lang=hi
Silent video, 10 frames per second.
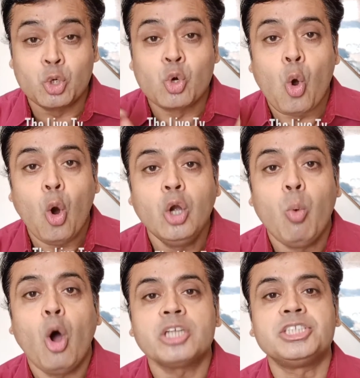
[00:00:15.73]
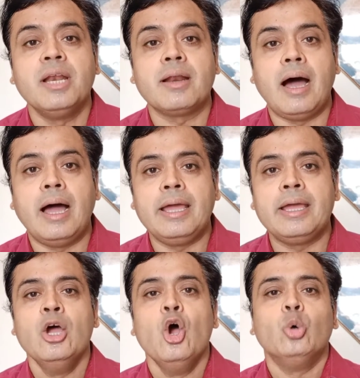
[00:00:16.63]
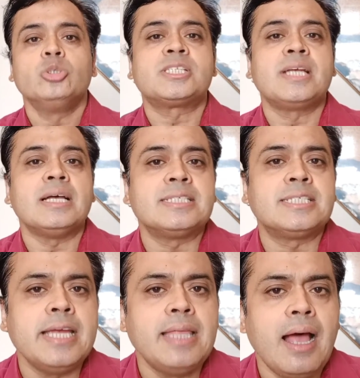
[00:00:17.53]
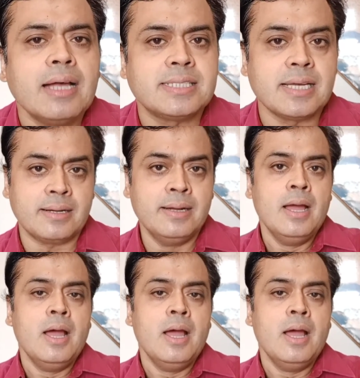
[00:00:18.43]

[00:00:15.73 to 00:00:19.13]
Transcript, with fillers: जो कोल्ड वॉर चल रहा है उसका सीधा असर